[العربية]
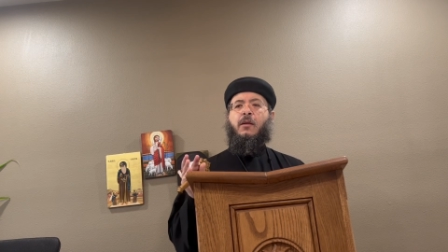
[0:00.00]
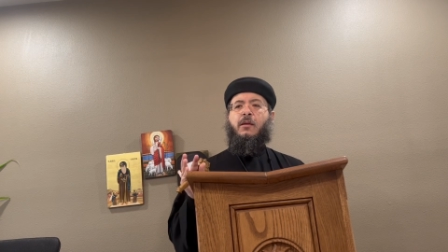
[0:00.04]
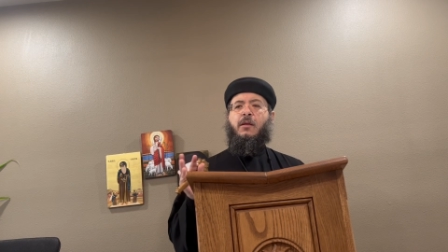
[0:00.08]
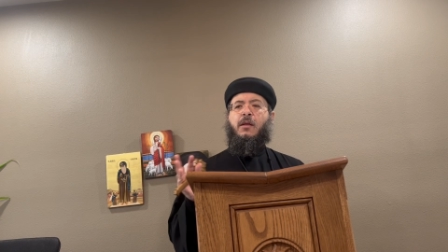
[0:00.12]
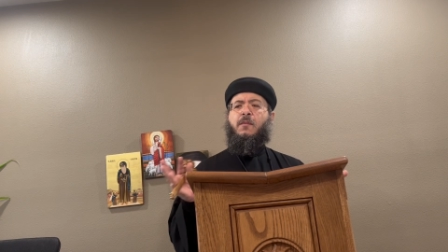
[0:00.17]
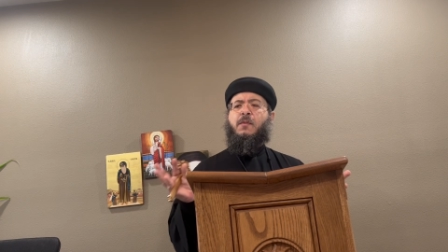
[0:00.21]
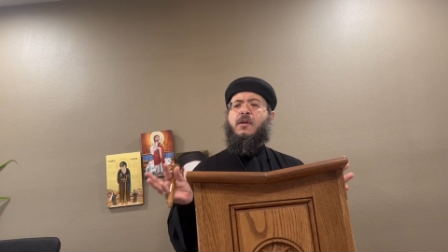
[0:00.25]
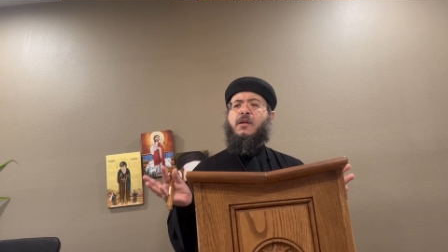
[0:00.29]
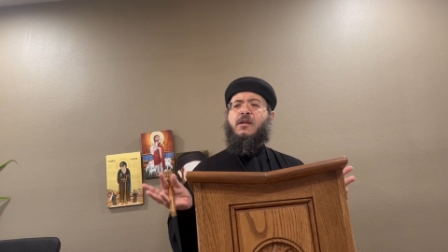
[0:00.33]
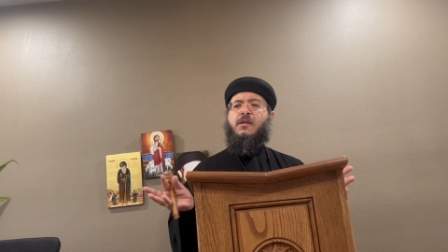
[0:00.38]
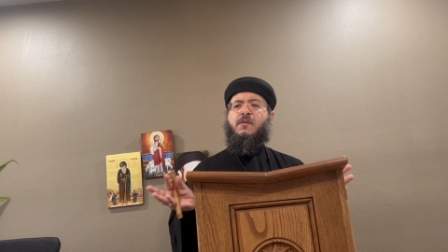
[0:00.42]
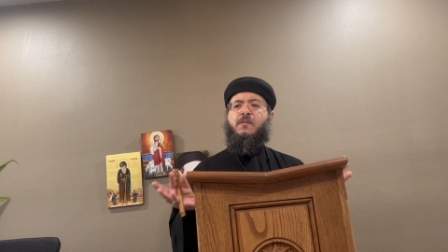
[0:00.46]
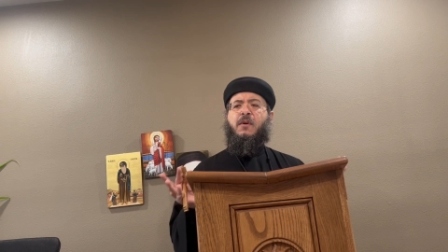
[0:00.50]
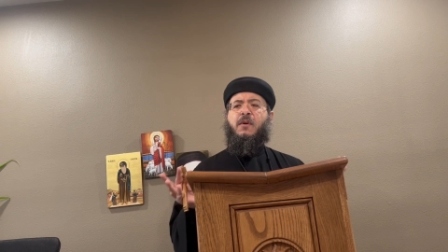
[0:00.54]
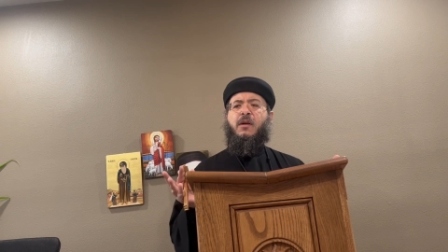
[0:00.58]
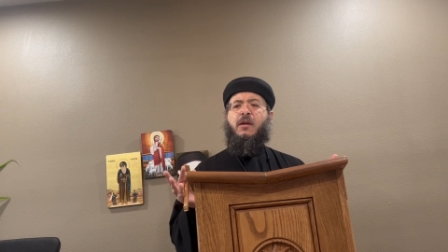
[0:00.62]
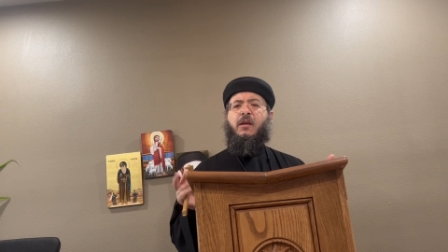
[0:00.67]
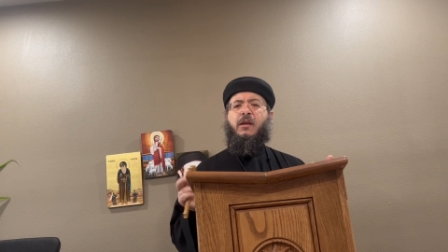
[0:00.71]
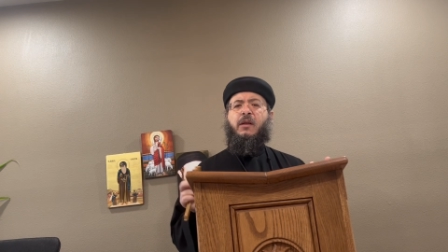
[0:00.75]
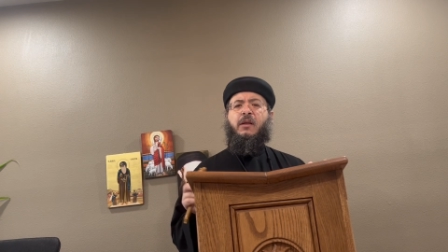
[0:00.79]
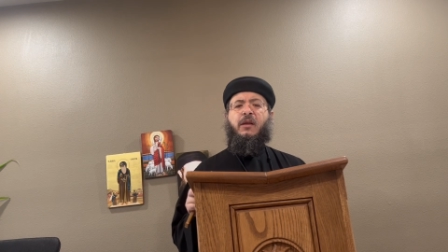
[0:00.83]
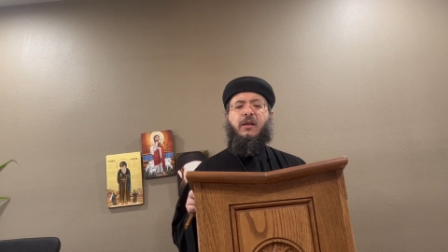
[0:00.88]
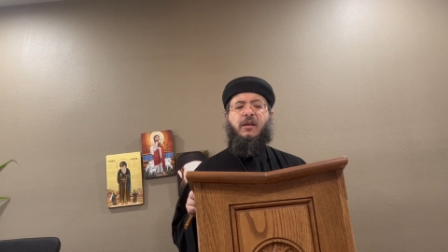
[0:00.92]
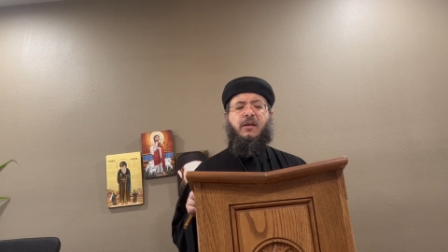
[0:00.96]
ده بالنسبة
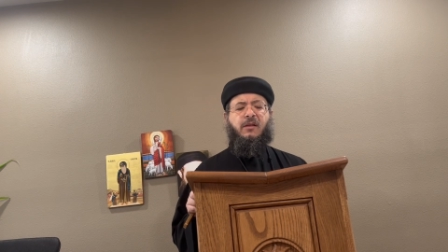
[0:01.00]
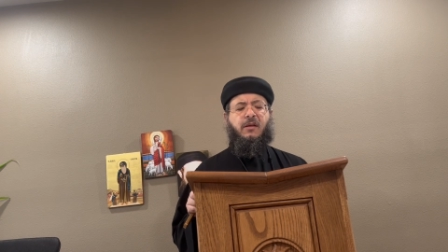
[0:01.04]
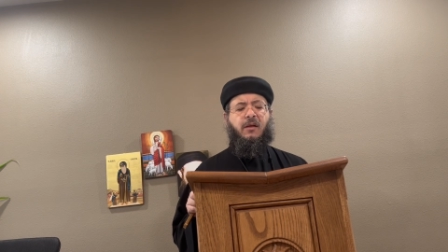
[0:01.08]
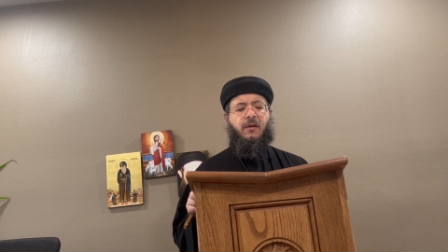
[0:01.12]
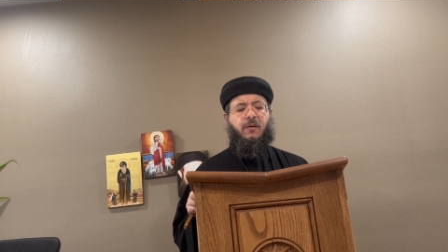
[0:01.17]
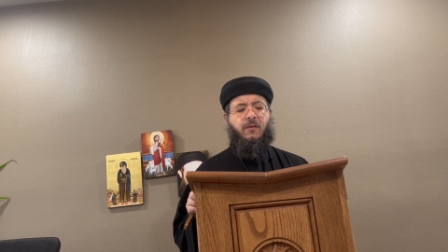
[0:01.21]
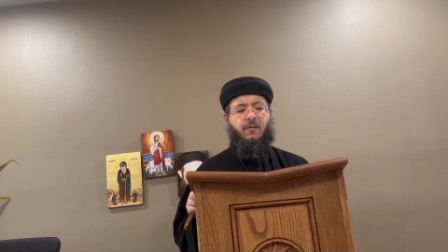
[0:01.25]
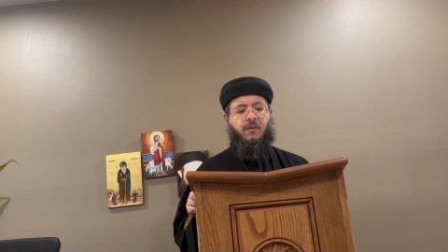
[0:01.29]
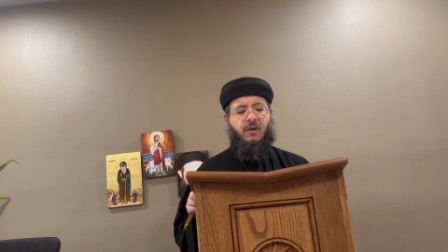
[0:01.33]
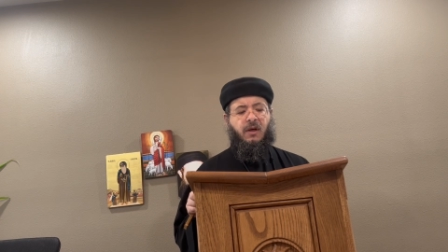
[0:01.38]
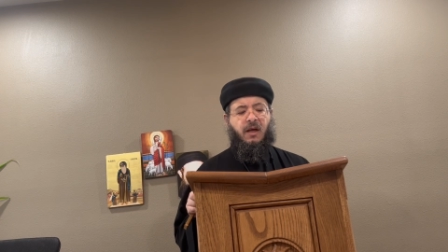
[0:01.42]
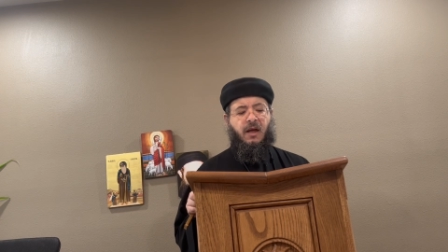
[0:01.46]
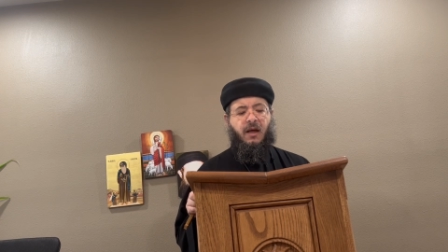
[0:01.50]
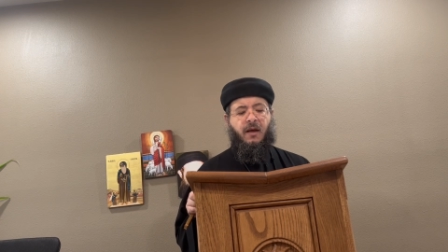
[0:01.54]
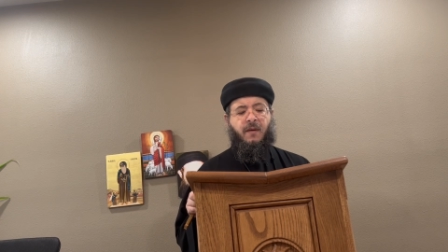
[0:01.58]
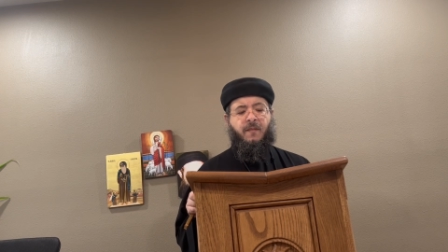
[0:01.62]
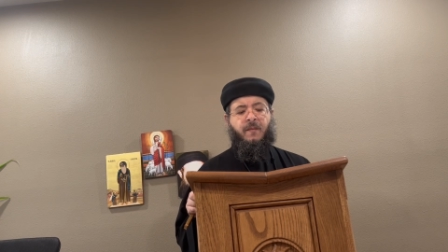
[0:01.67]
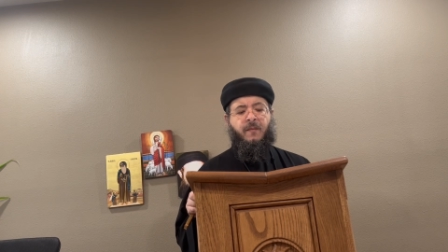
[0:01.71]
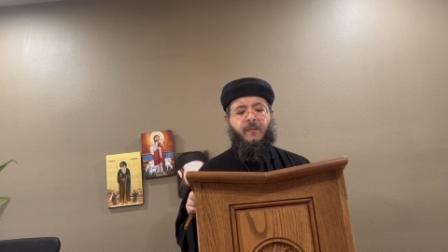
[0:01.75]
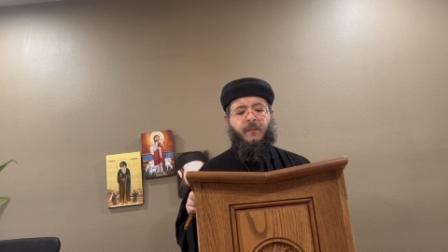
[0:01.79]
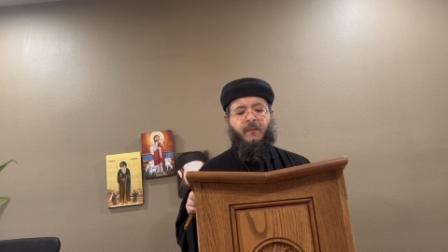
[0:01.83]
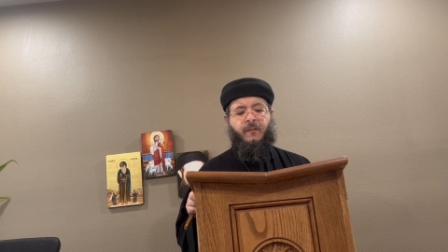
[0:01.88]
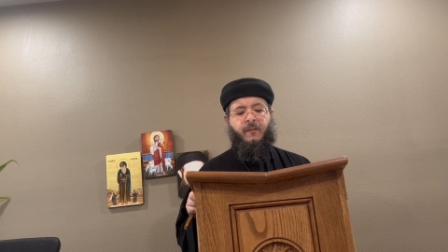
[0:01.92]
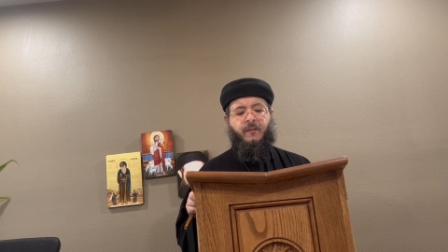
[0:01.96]
للكنيسة كلها
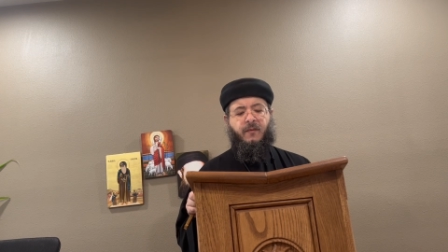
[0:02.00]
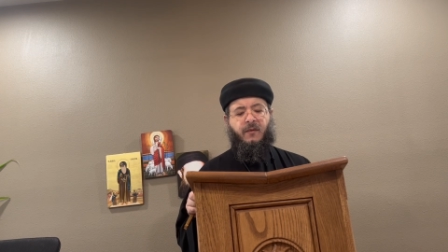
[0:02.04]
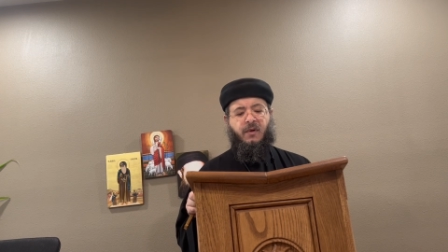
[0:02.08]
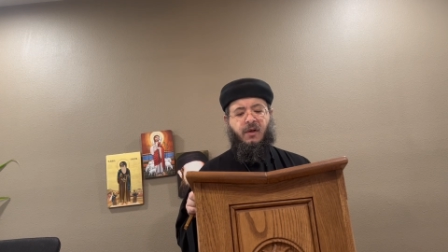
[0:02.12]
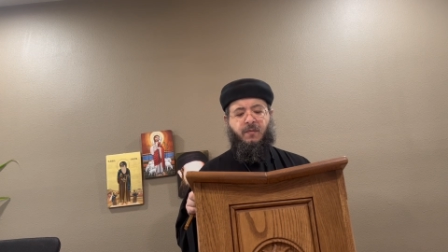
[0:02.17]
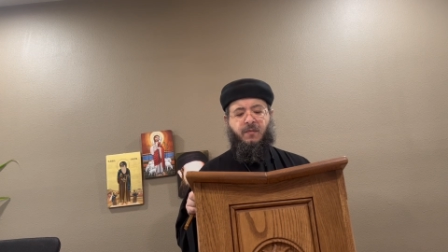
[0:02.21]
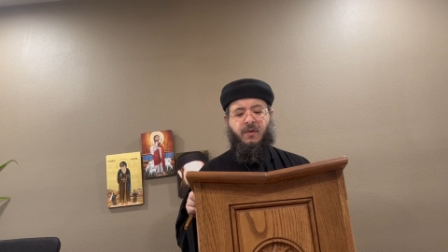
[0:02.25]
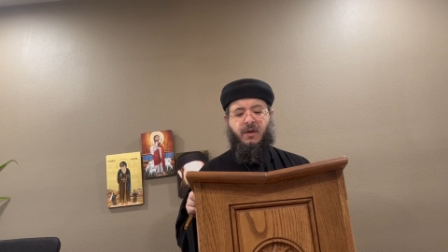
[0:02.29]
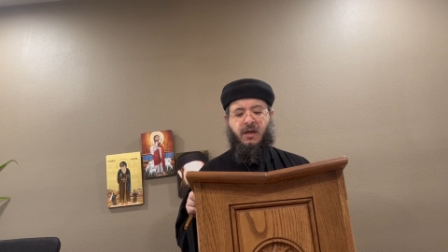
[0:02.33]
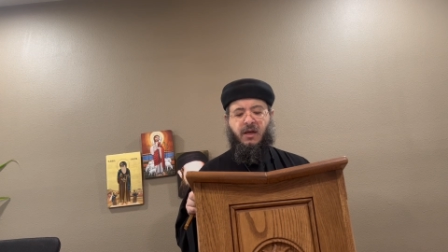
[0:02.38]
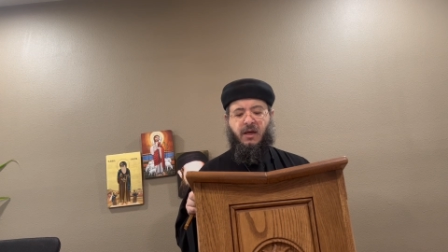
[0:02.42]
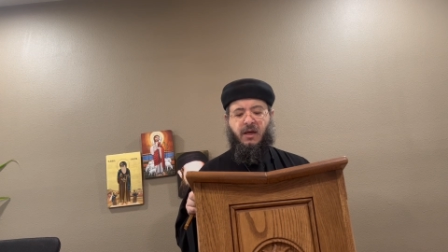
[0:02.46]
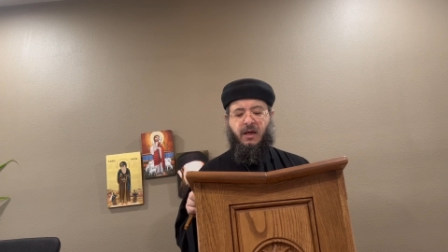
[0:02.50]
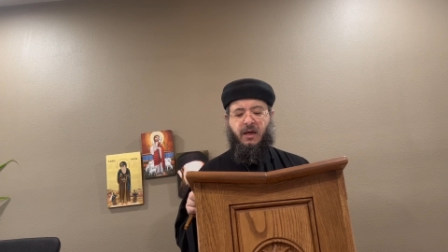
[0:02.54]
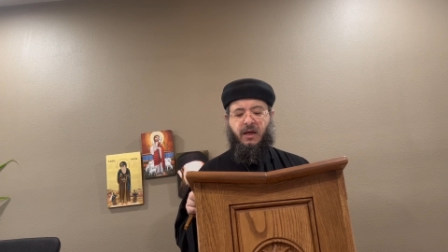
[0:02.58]
ربنا